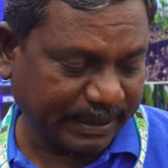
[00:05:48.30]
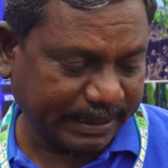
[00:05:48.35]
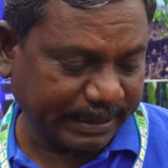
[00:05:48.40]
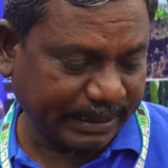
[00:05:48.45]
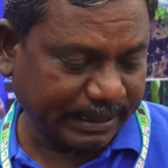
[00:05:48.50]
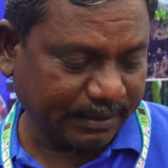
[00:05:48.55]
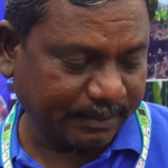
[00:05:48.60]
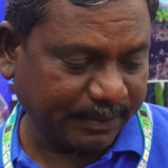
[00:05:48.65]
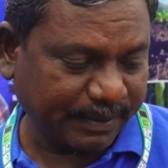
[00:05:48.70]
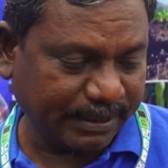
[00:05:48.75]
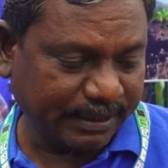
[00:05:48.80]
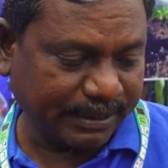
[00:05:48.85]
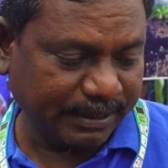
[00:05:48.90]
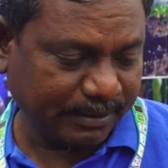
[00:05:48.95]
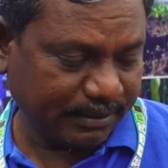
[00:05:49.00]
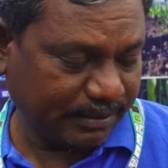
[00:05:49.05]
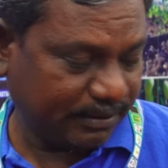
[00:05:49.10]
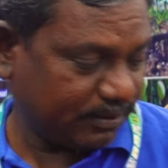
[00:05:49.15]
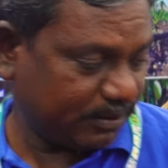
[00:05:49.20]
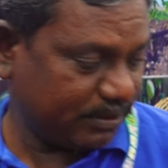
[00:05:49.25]
பட்டையான பகுதி
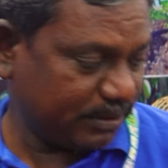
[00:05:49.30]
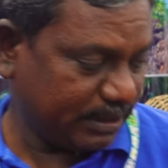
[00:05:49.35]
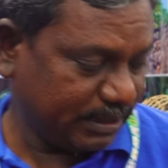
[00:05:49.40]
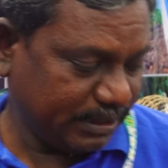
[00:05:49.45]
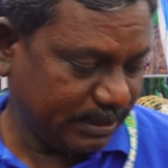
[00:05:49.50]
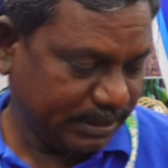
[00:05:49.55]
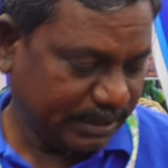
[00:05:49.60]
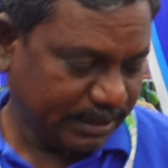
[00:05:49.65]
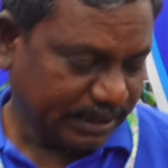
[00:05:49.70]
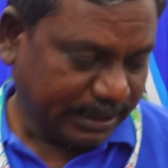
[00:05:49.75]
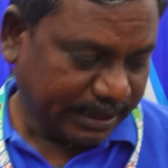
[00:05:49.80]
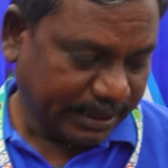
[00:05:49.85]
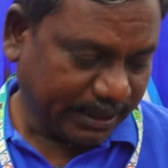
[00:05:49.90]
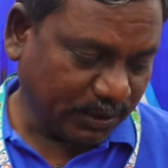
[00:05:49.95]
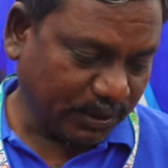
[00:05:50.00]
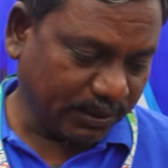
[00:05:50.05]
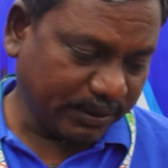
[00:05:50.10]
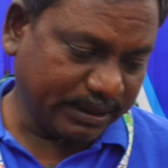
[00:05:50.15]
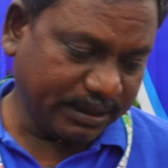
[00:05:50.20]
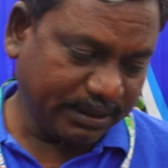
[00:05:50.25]
ஒன்று
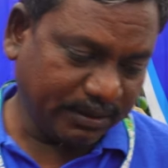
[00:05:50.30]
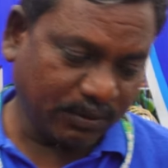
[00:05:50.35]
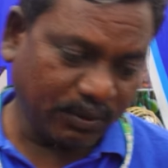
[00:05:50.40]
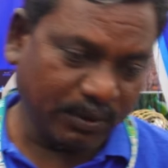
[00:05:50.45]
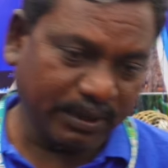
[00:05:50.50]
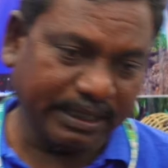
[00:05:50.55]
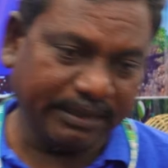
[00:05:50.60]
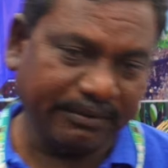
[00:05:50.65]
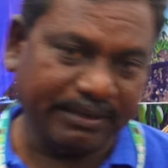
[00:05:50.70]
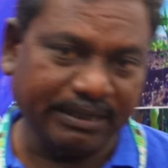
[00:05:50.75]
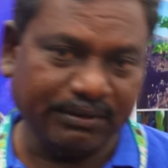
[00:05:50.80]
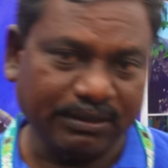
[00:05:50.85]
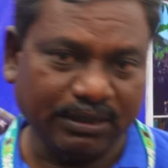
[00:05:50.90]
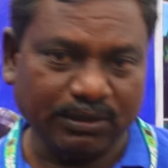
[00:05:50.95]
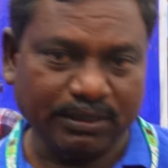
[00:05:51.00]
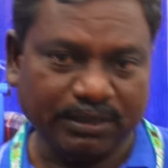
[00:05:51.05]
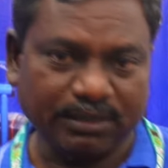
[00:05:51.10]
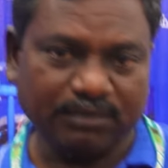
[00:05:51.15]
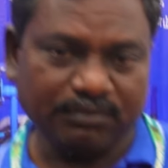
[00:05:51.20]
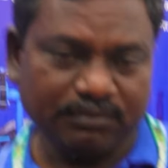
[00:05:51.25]
இன்னொன்று வந்து உருண்டை வடிவில்
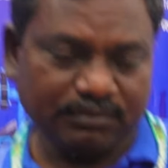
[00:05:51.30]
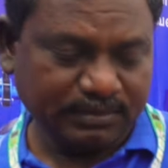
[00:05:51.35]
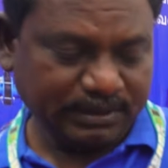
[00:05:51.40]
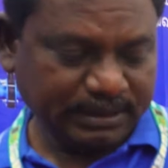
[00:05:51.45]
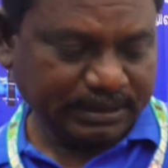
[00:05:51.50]
இருக்கும்